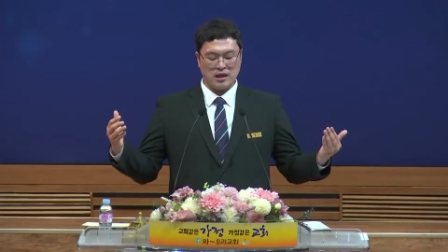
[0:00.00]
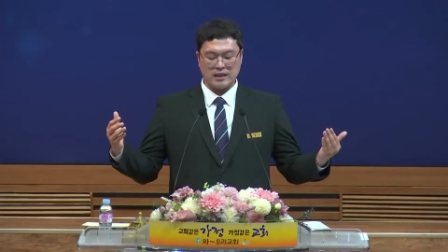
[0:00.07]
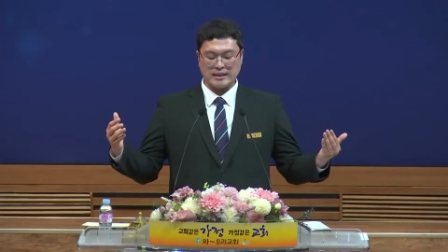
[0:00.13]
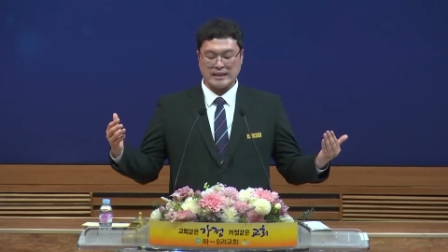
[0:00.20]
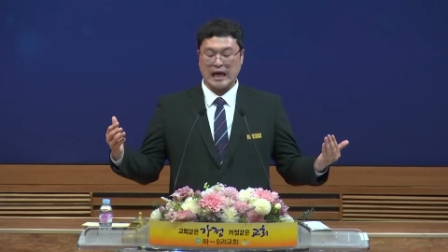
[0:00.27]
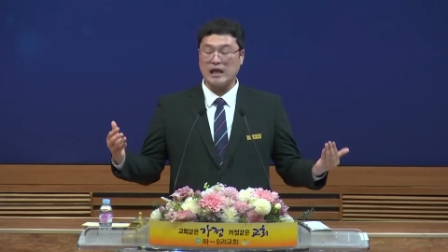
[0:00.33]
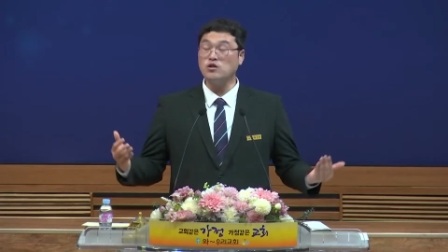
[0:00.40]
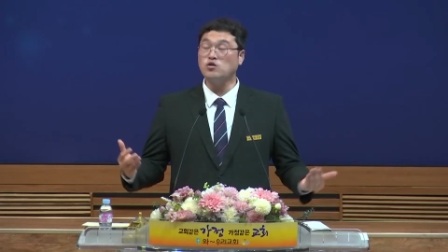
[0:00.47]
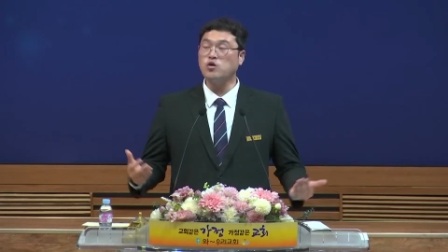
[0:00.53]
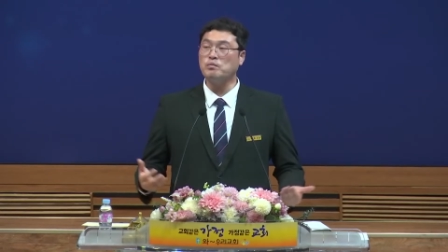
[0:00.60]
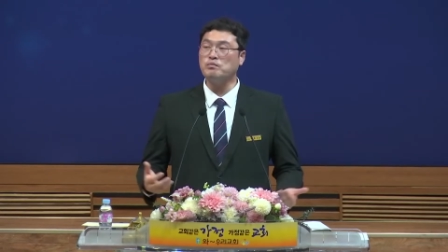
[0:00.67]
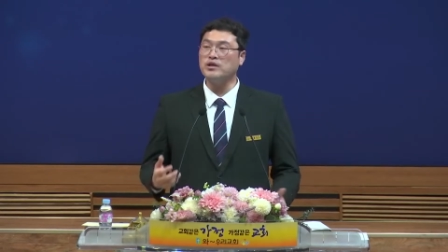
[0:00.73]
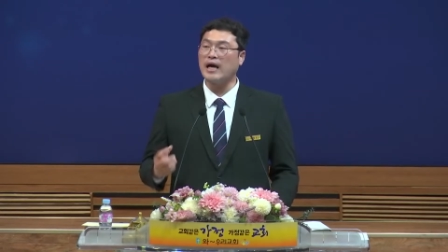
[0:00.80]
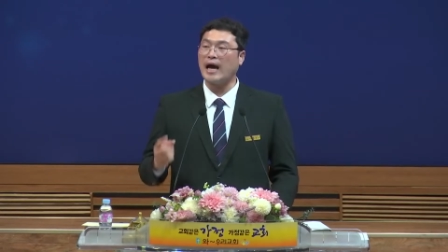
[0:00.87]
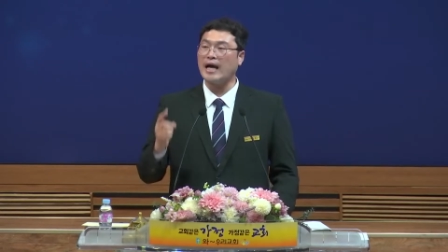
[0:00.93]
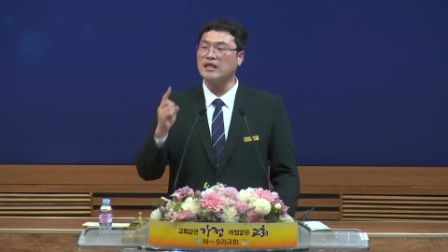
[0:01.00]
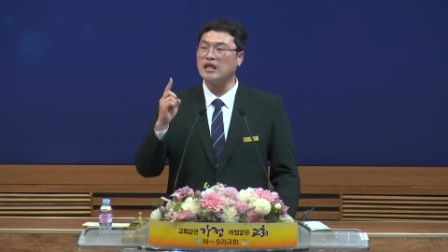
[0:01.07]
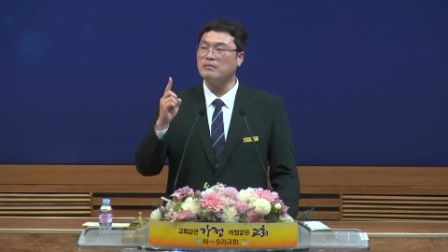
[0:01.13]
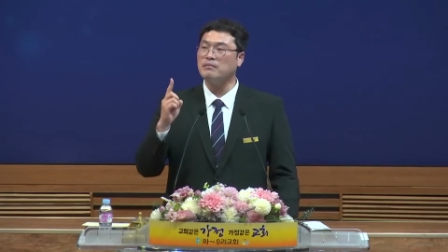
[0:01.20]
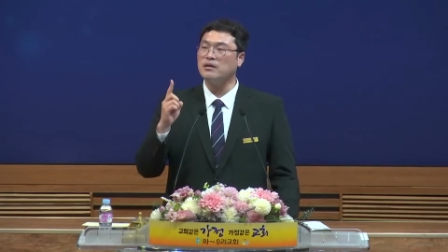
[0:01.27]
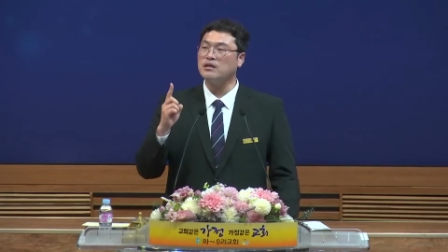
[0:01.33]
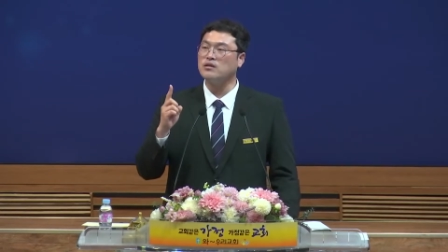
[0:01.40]
작은 촛불이
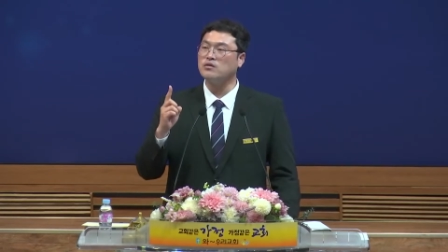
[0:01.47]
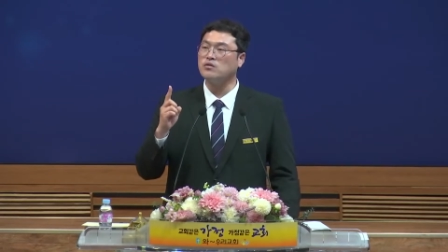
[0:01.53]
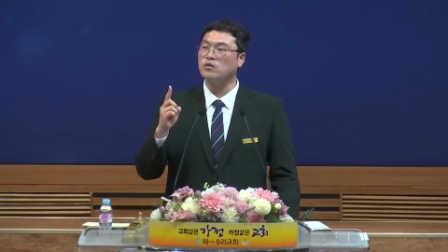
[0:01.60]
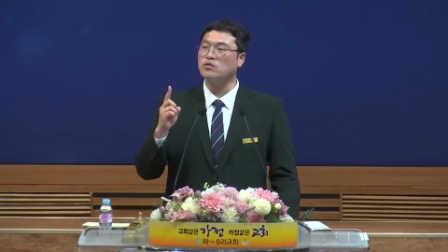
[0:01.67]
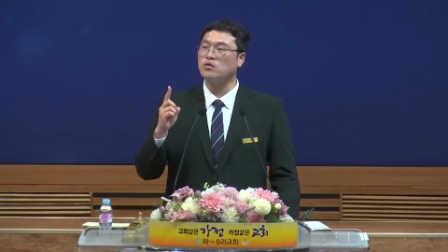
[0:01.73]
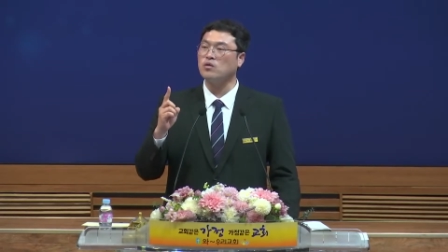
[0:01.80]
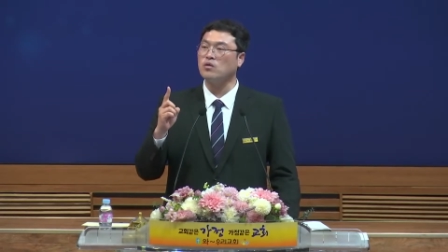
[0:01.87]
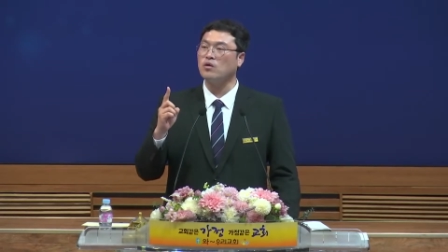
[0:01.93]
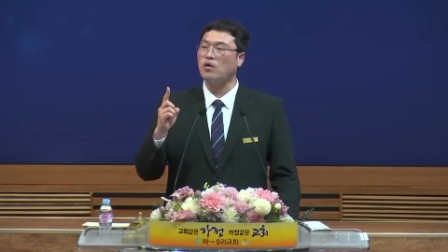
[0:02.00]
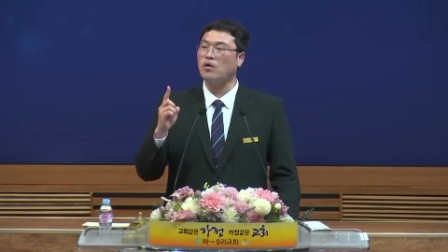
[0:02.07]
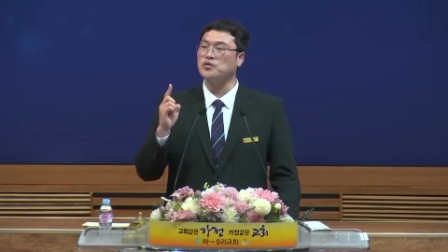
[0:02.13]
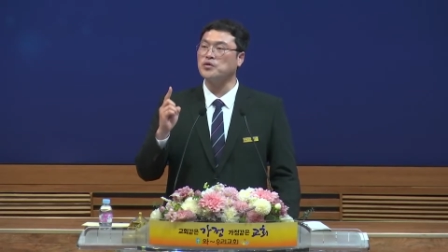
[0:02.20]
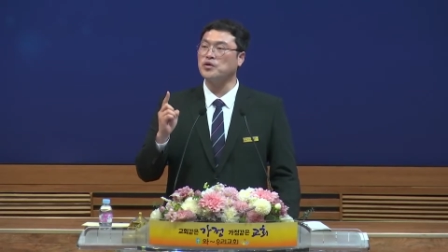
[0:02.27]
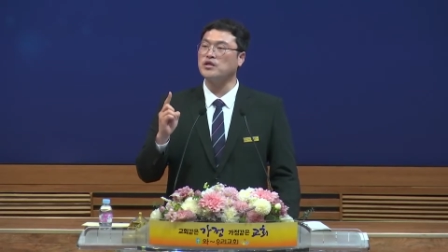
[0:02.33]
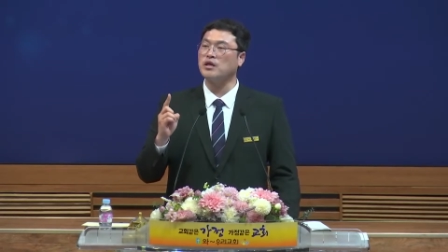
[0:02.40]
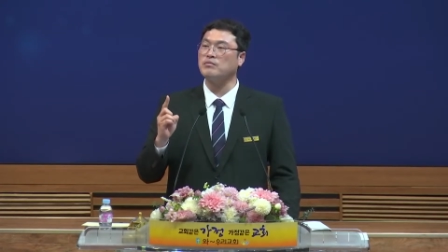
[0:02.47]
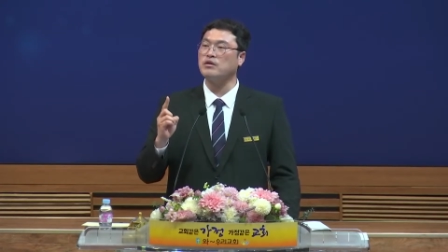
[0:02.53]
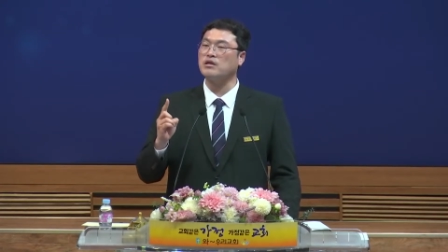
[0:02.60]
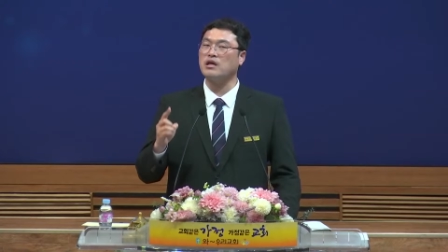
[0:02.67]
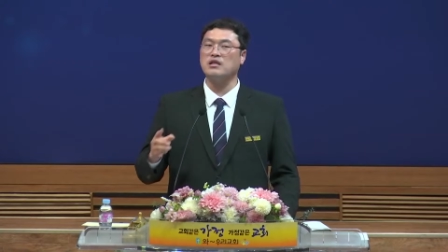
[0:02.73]
하나만 있어도 어떻게 됩니까?